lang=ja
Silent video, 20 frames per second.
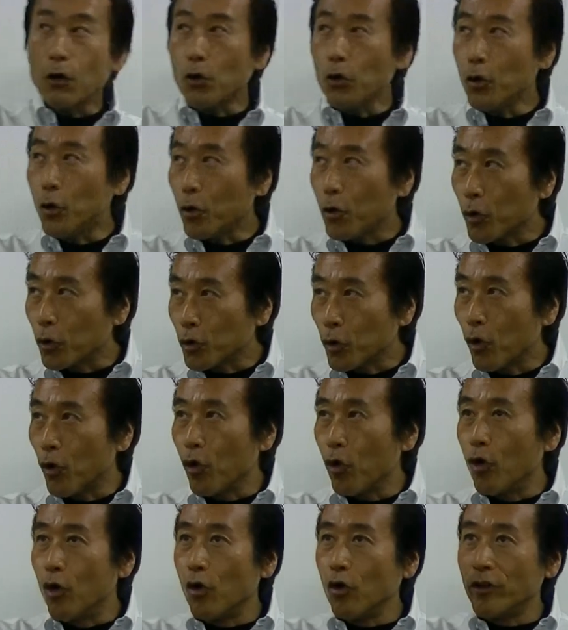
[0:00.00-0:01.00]
去のこと
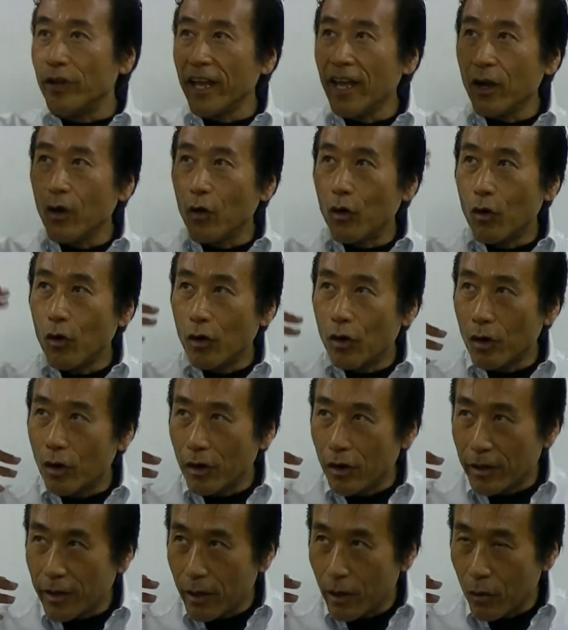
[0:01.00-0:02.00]
をね
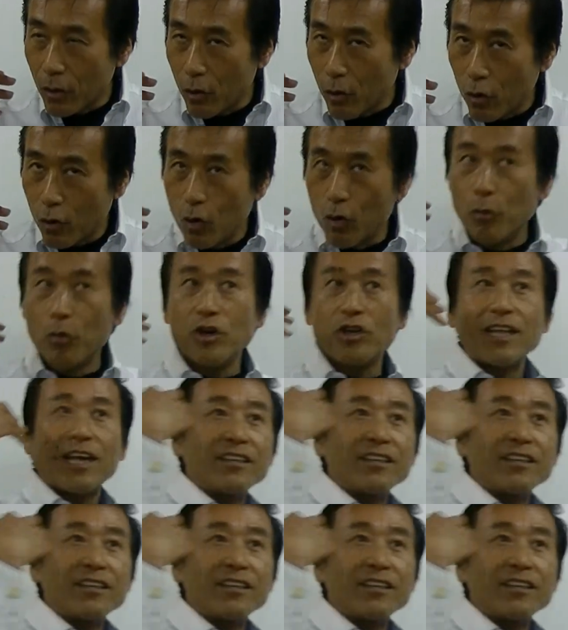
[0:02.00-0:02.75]
思い出